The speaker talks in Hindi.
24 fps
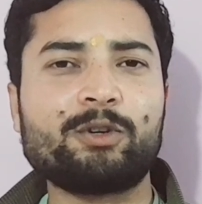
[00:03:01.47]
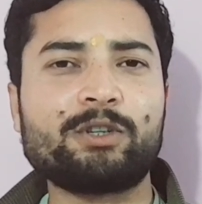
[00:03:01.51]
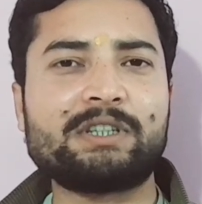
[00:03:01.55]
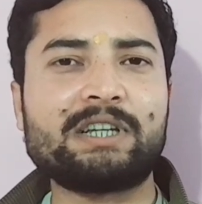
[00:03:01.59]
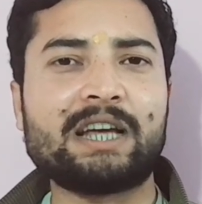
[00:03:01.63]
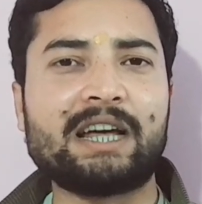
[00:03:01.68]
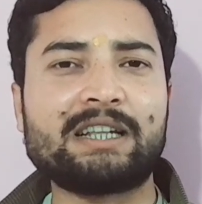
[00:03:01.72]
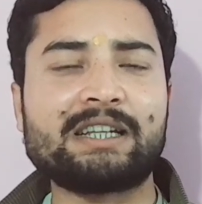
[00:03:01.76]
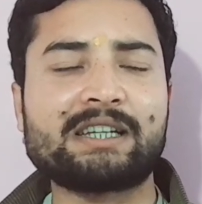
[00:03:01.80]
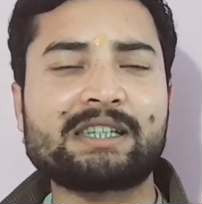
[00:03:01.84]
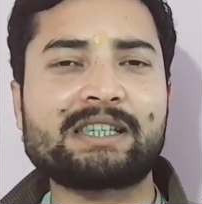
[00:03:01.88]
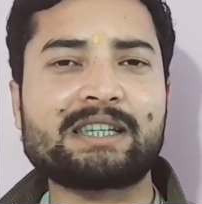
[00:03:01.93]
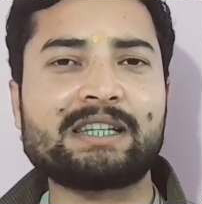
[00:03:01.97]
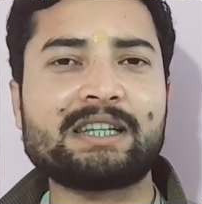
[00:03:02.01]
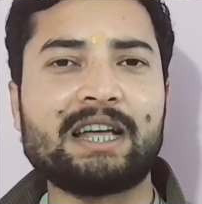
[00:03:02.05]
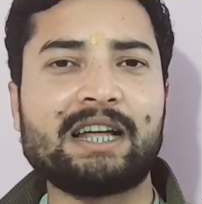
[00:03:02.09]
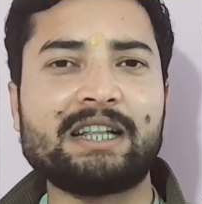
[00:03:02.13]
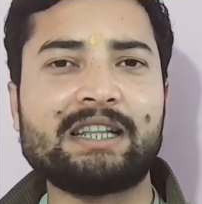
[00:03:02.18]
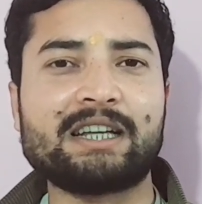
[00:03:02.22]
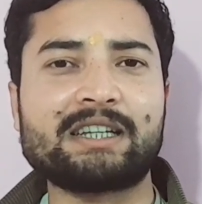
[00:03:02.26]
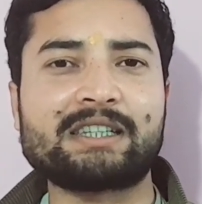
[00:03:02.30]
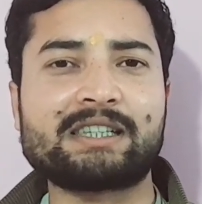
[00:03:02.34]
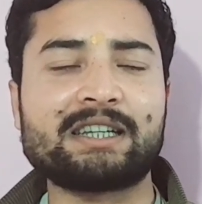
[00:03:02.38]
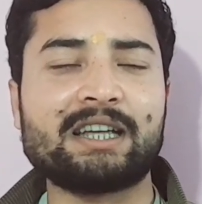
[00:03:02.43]
ज़्यादा से
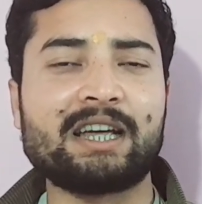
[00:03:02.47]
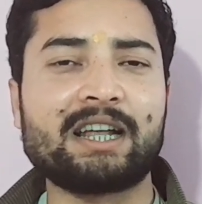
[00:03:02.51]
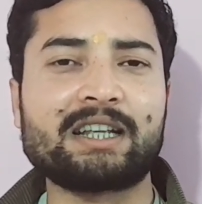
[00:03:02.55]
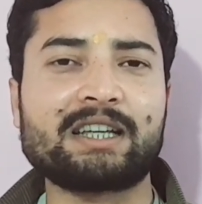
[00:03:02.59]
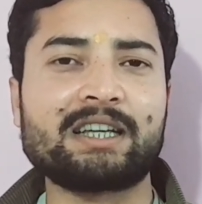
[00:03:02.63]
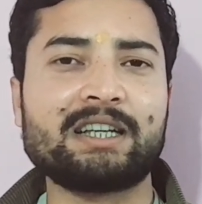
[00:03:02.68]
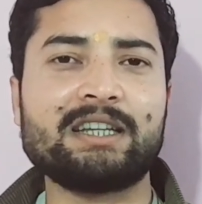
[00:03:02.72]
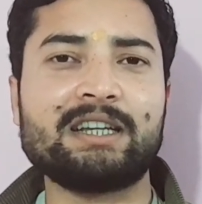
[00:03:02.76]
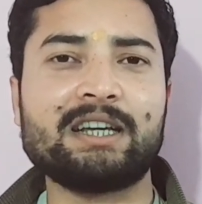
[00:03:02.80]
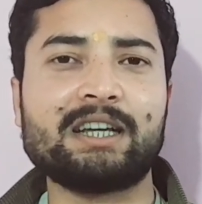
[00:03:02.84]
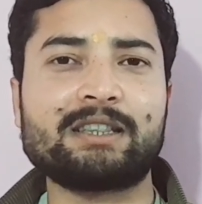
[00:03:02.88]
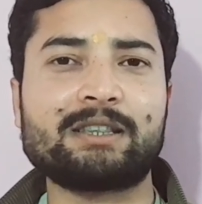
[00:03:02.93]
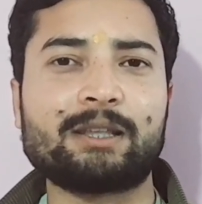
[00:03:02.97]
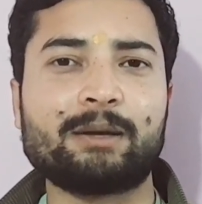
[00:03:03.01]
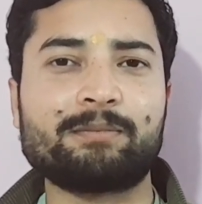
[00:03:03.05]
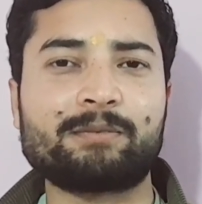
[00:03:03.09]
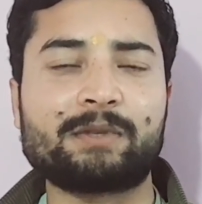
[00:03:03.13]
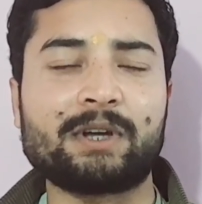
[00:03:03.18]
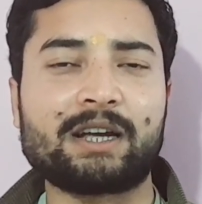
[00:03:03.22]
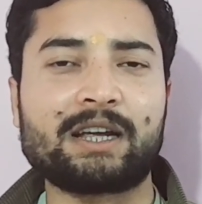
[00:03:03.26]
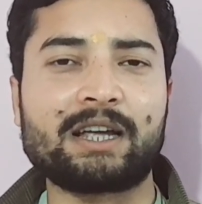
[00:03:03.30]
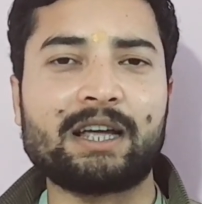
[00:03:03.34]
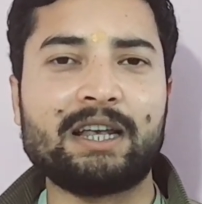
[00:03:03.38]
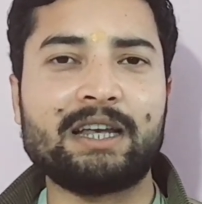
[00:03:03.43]
ज़्यादा शेयर कीजिए
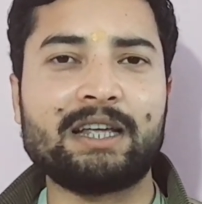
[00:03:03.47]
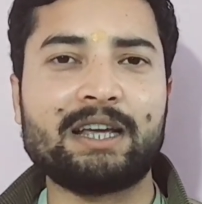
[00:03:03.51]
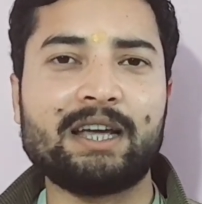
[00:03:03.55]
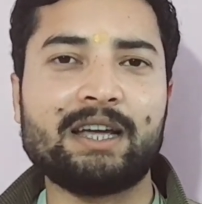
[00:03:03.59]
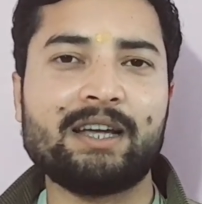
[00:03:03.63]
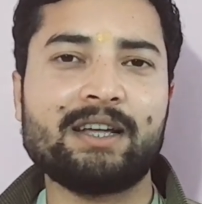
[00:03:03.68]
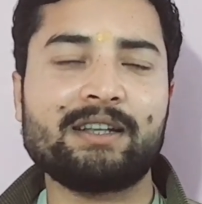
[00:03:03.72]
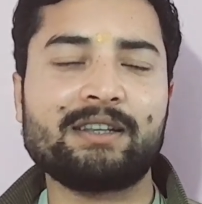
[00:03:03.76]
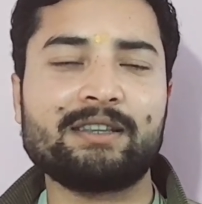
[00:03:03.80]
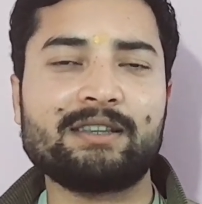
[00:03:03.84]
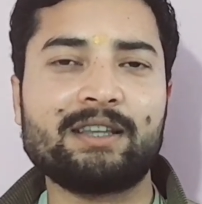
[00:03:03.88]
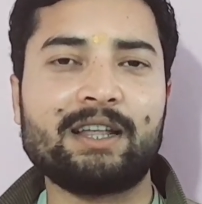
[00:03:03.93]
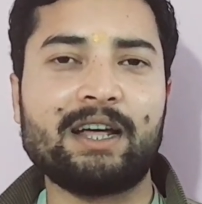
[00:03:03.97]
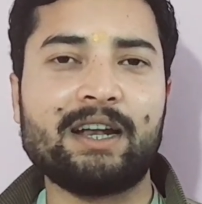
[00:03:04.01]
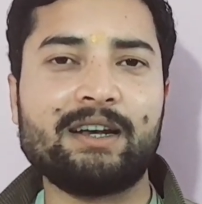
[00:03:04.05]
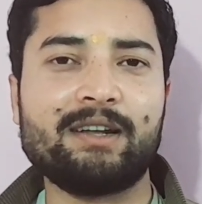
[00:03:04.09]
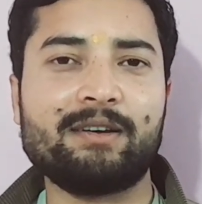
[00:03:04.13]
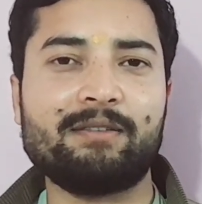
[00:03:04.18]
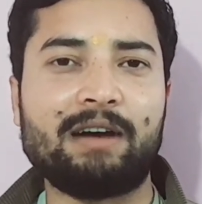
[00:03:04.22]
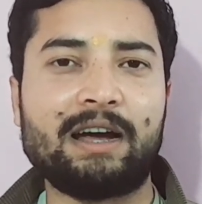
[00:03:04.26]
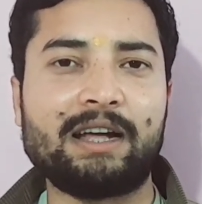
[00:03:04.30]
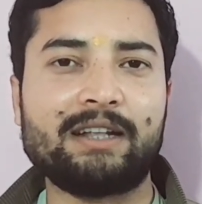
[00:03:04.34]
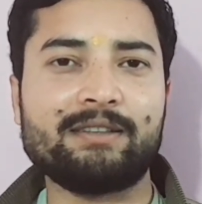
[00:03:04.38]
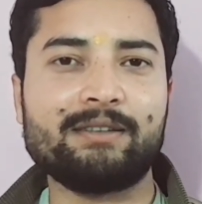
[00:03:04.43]
तब तक के लिए
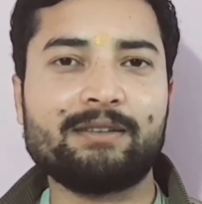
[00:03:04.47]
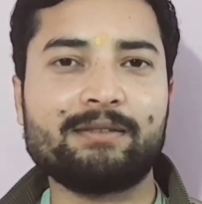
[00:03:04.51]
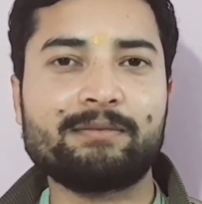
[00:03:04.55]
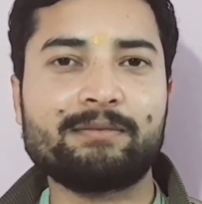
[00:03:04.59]
धन्यवाद